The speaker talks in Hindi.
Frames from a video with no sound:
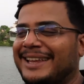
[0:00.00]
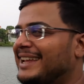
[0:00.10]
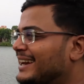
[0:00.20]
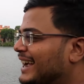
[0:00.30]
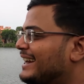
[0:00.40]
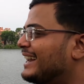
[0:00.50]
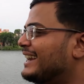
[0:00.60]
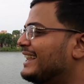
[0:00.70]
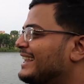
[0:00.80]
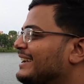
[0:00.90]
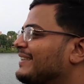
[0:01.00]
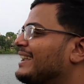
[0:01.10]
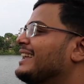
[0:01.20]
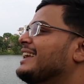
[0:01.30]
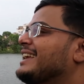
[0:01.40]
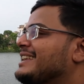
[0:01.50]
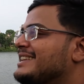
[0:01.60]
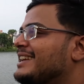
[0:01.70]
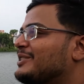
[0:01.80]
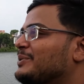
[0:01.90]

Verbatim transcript: भाई ये राइडर नहीं है भाई ये